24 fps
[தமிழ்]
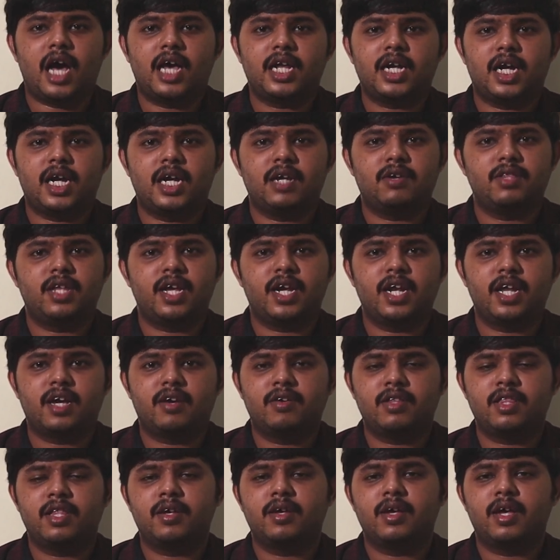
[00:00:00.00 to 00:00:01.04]
அதனால் வந்து
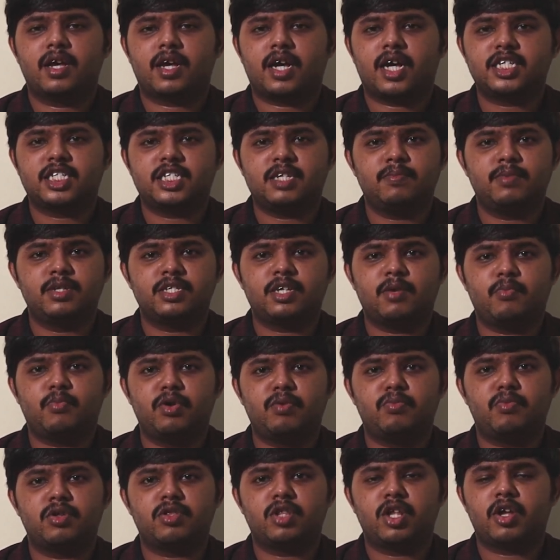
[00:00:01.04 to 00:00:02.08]
எங்களுக்கு வந்து கஸ்டமர்
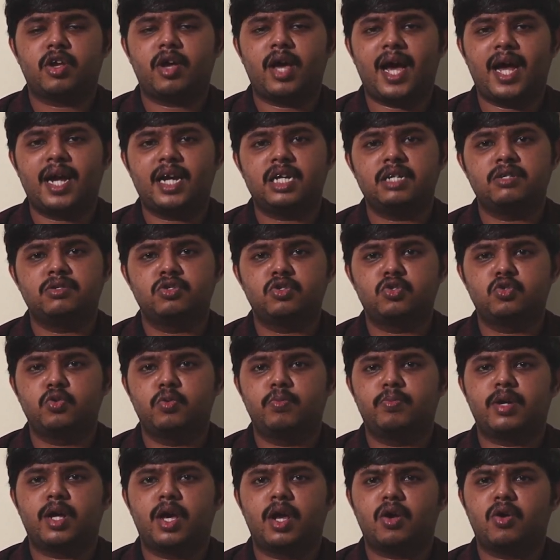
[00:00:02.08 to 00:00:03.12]
சப்போர்ட் பொறுத்த வரைக்கும் ஏர்டெல் வந்து
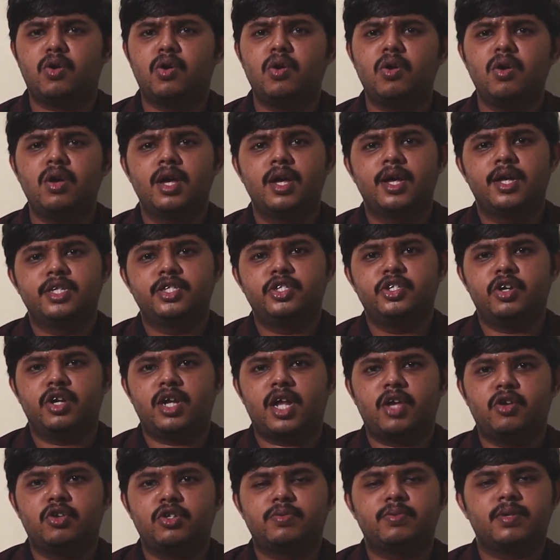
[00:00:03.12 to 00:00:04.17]
சூப்பராக இருக்கும் ஜியோ
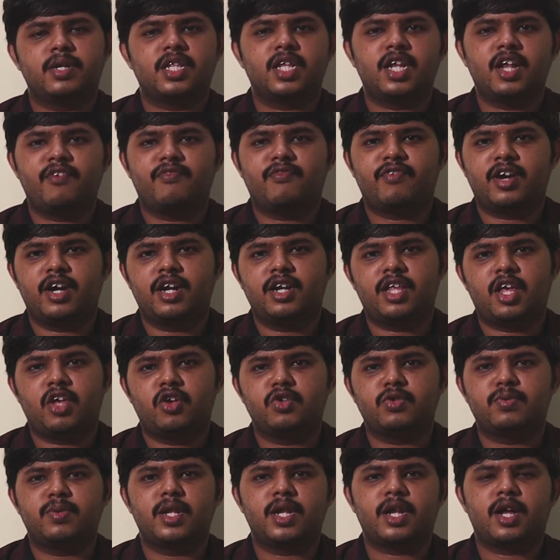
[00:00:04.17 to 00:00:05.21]
நான் யூஸ் பண்ணதில் ஃப்ரெண்டு தான்
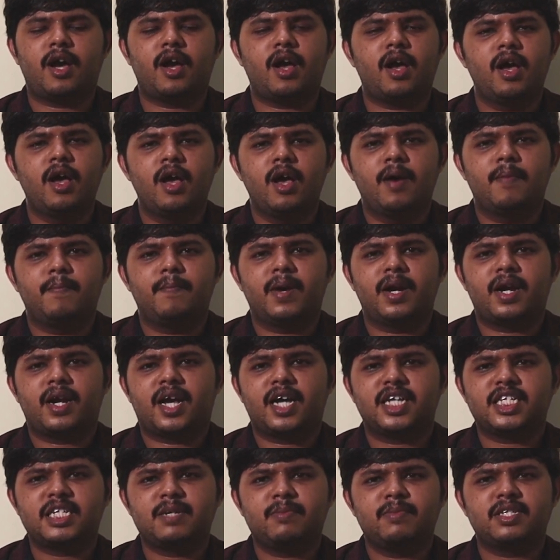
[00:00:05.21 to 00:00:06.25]
யூஸ் பண்ணியிருக்கான் பட்
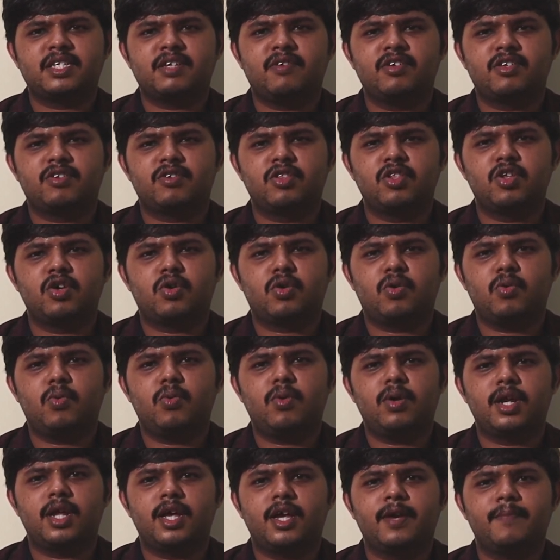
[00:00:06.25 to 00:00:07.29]
கஸ்டமர் சர்வீஸ் வந்து
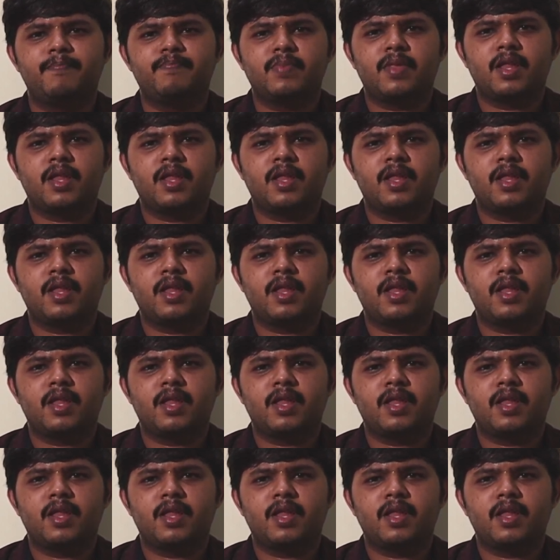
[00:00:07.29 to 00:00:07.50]
ஒரு